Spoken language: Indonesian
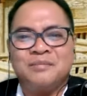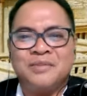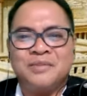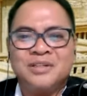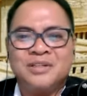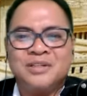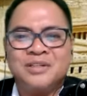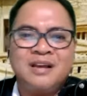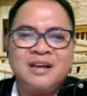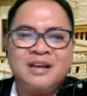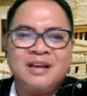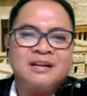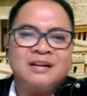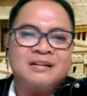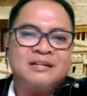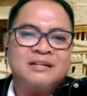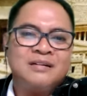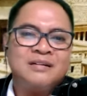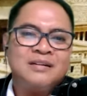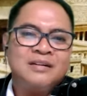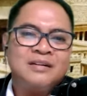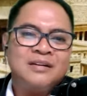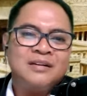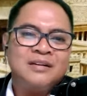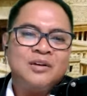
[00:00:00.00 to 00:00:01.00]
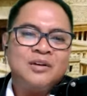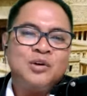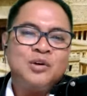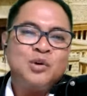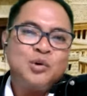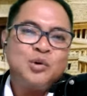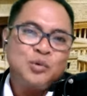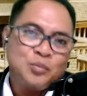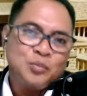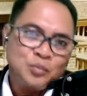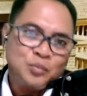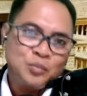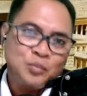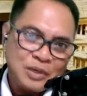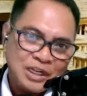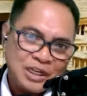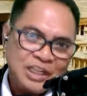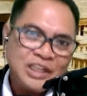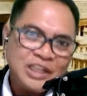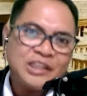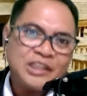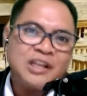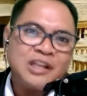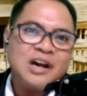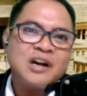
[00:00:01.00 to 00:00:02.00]
besar,
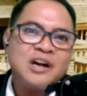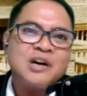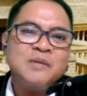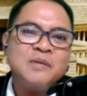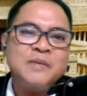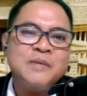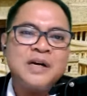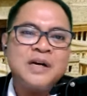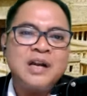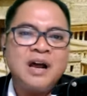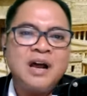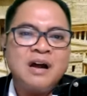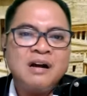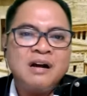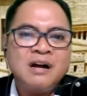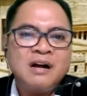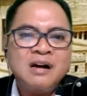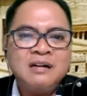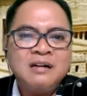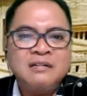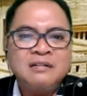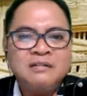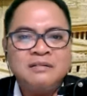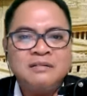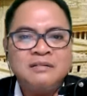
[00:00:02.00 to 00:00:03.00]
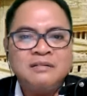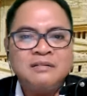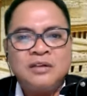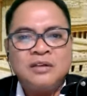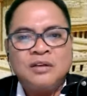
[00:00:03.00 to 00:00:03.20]
berita kemenangan.